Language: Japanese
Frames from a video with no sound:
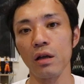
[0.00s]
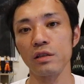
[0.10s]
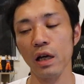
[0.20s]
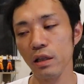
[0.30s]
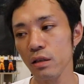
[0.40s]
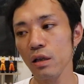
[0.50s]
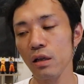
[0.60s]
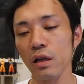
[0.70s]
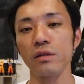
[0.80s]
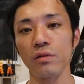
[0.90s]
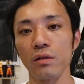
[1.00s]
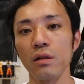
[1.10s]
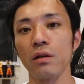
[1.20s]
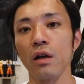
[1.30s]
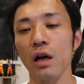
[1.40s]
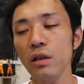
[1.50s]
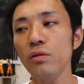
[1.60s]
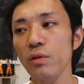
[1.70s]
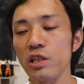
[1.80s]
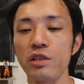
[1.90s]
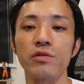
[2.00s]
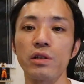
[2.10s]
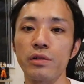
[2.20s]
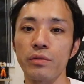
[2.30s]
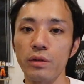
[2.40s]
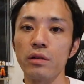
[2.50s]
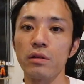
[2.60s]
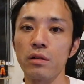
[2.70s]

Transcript: 最低限ですよねあとは質ですよね